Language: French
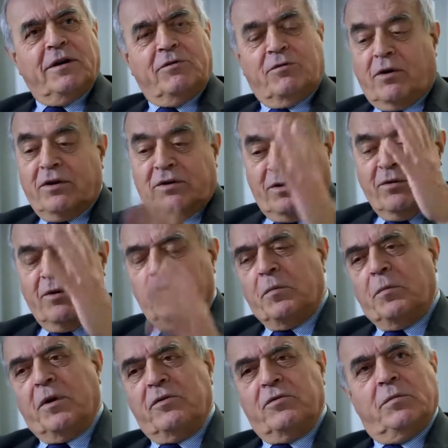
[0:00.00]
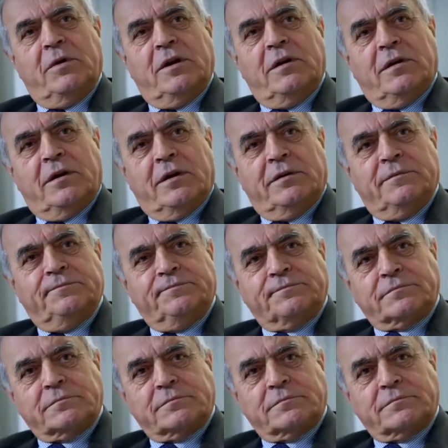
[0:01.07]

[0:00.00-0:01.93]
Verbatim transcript: Ça aurait été une grande opération militaire. Hein.